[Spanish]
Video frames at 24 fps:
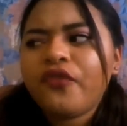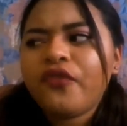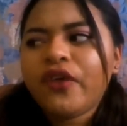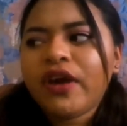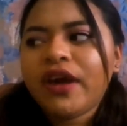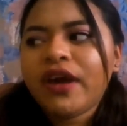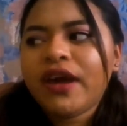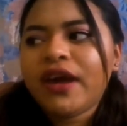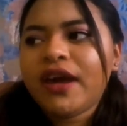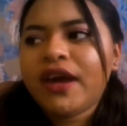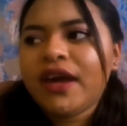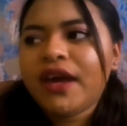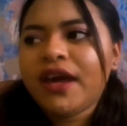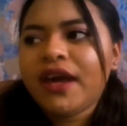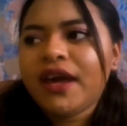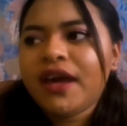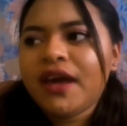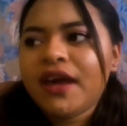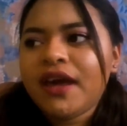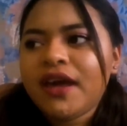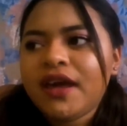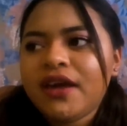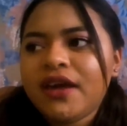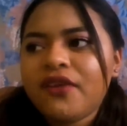
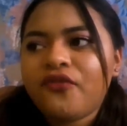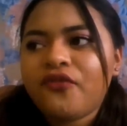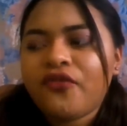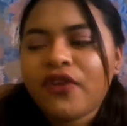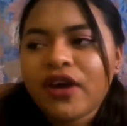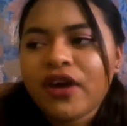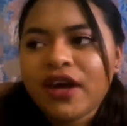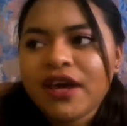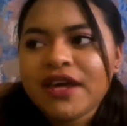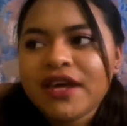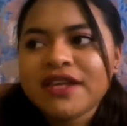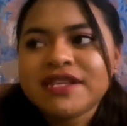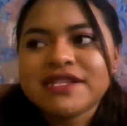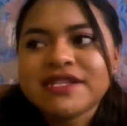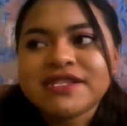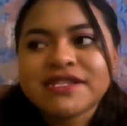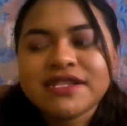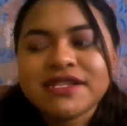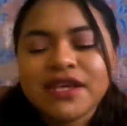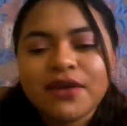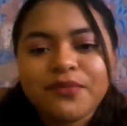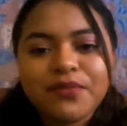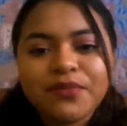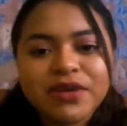fue, fue y
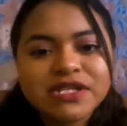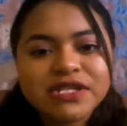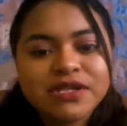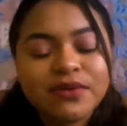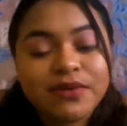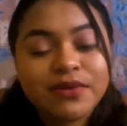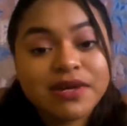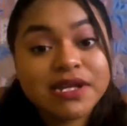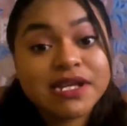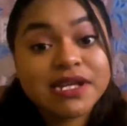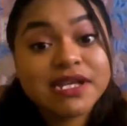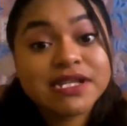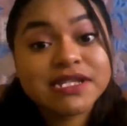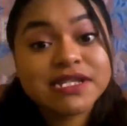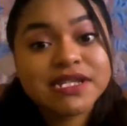siempre se va,